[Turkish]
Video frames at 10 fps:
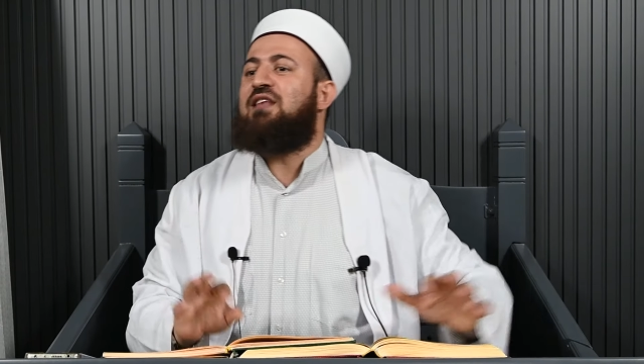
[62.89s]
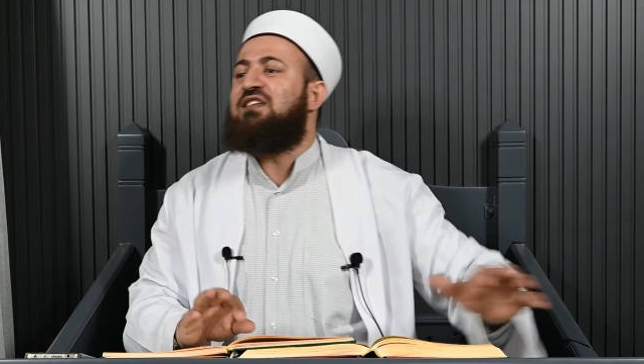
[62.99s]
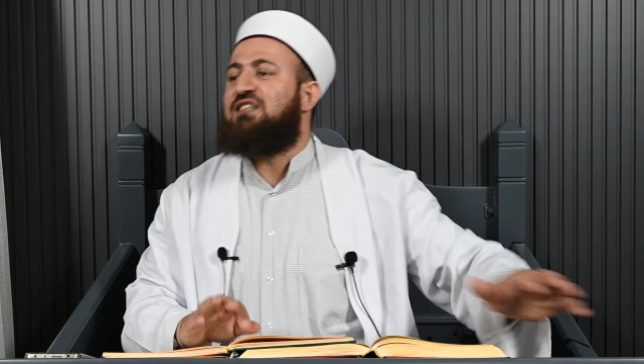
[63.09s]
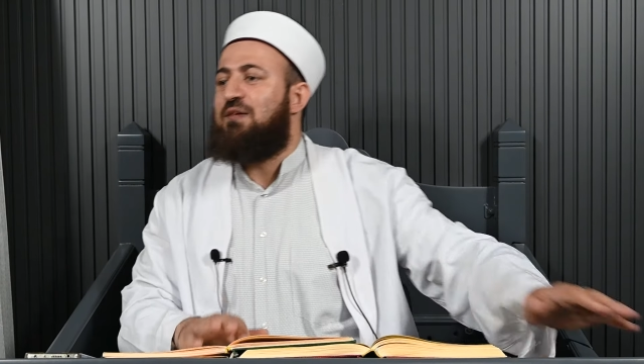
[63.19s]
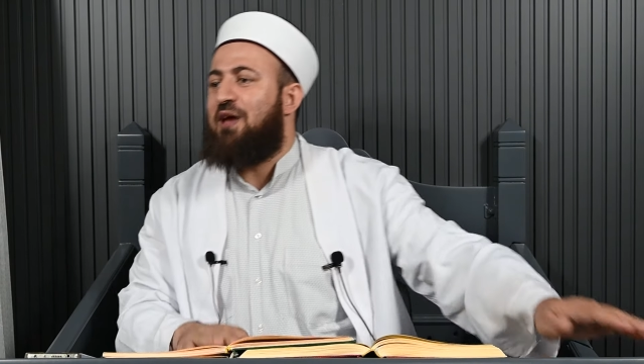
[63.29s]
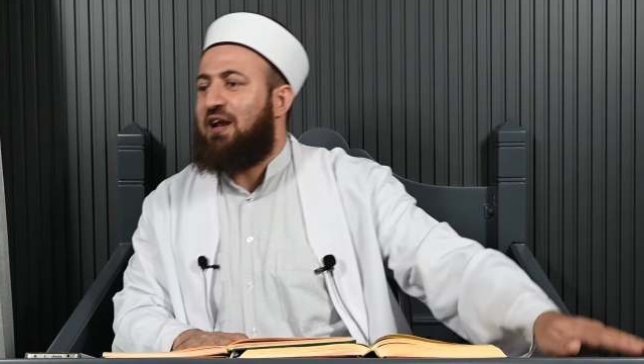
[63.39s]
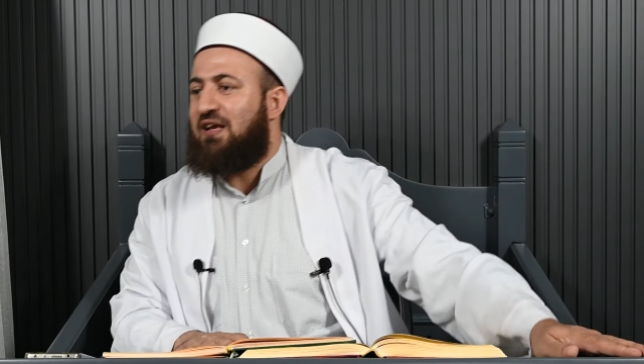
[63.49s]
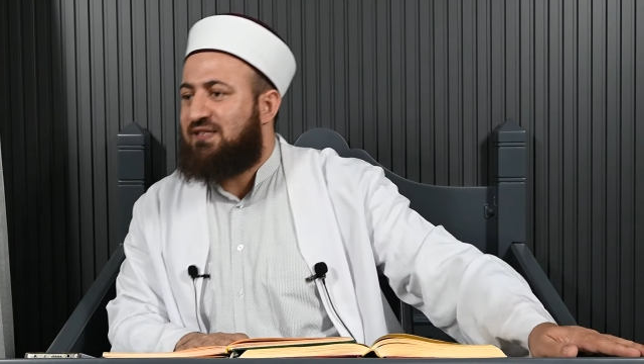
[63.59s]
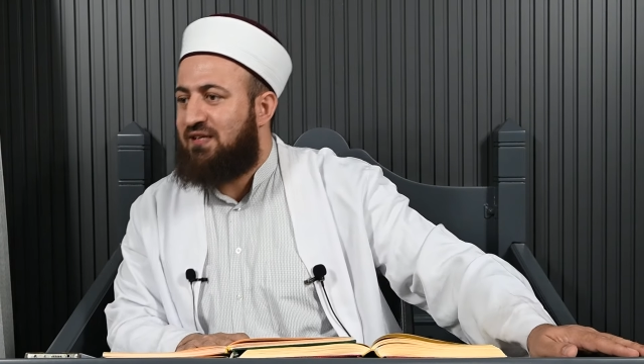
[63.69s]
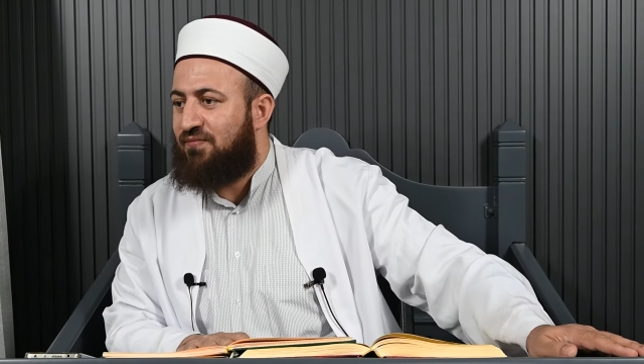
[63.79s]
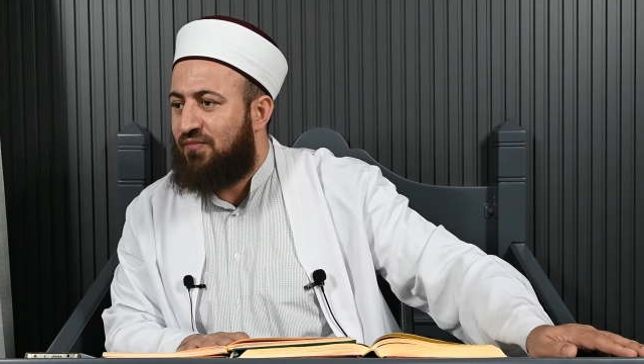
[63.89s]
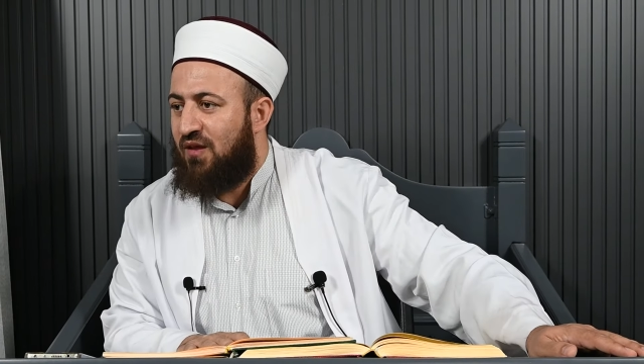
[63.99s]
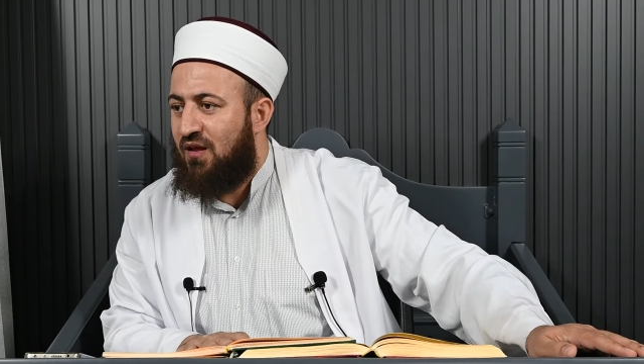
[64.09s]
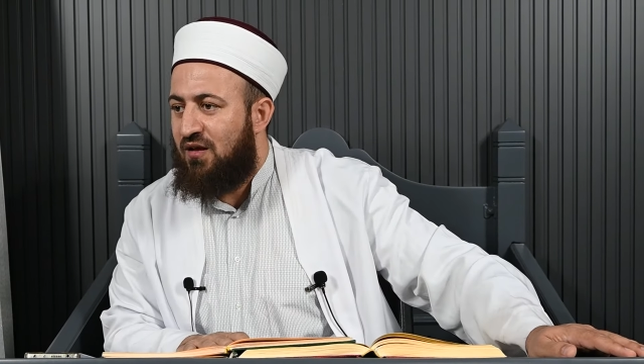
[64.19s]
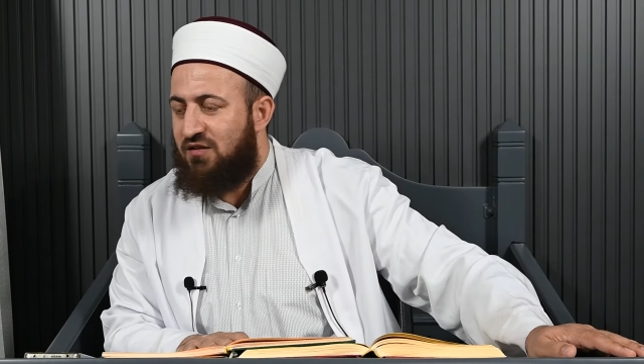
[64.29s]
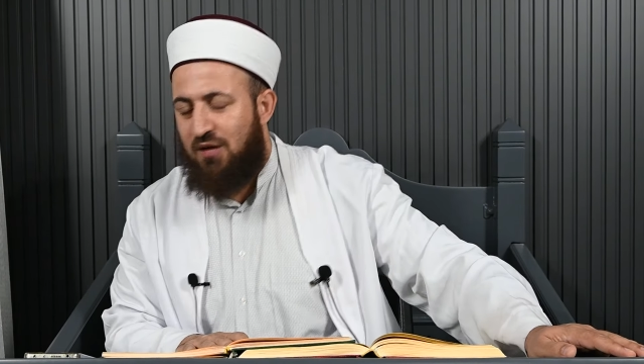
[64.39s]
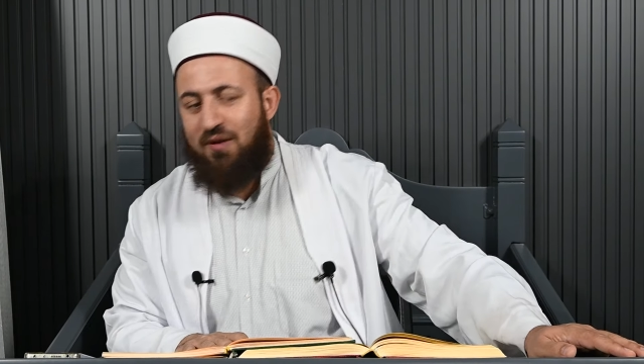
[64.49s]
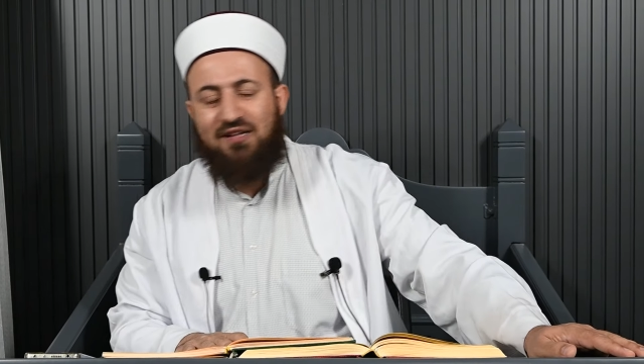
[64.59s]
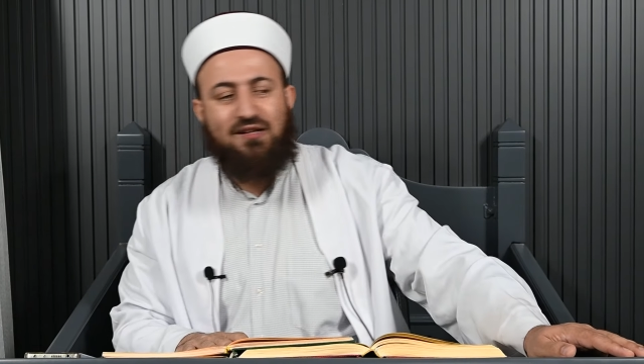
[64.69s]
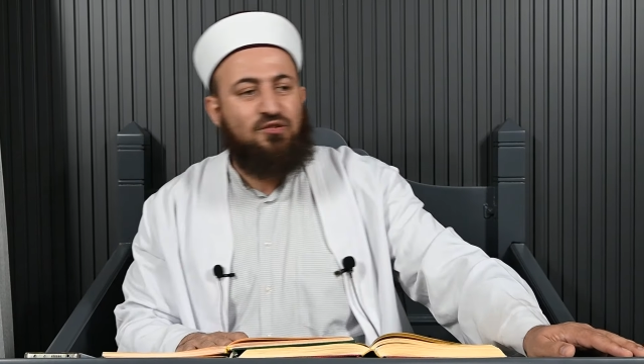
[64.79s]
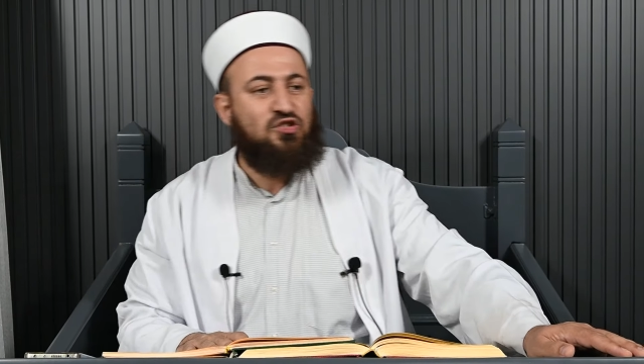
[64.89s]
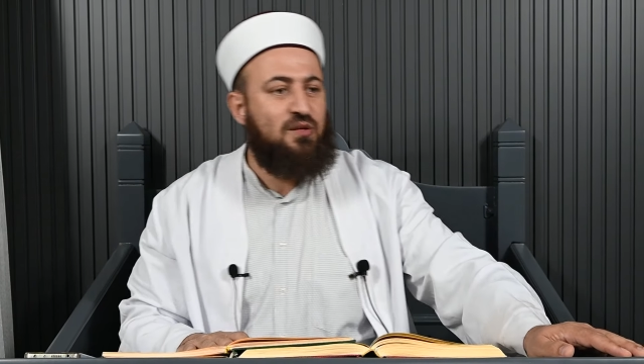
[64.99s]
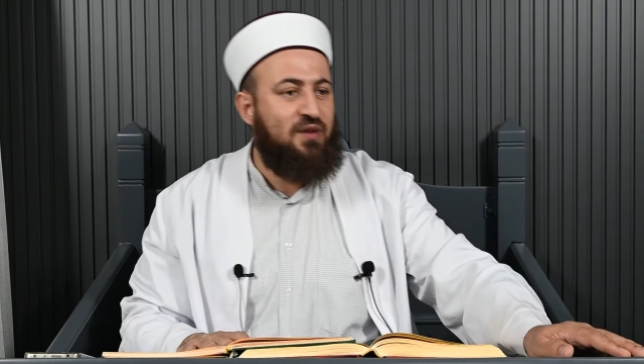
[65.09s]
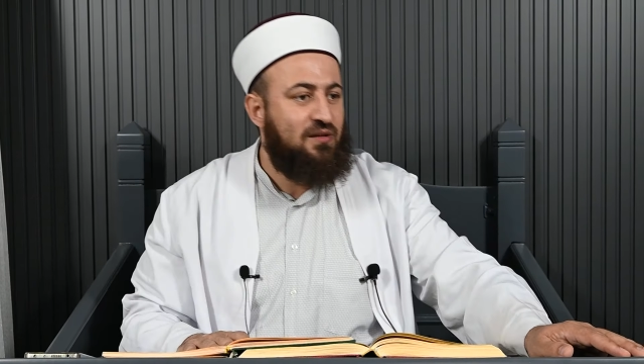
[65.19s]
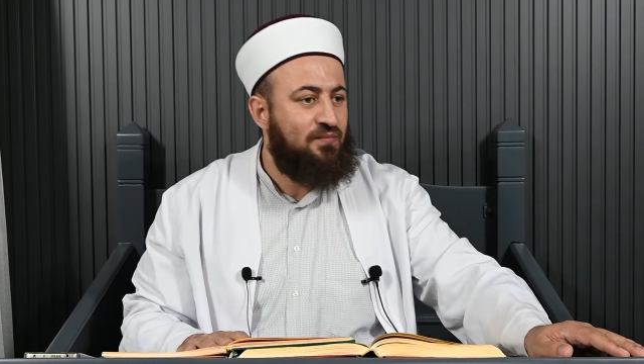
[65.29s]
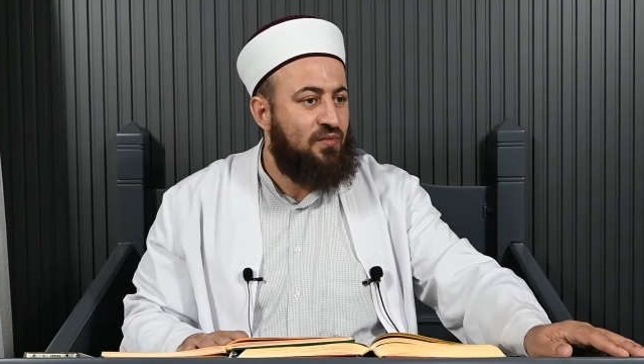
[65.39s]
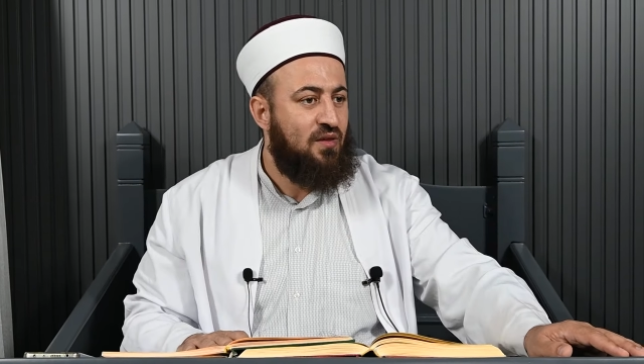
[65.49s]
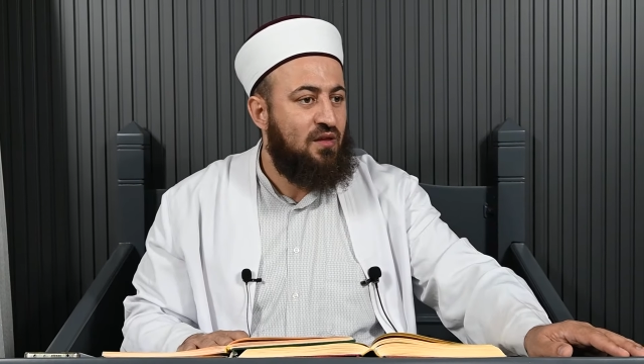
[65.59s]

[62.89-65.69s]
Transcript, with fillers: teslim eylesin. Amin. Cemaati Müslümin.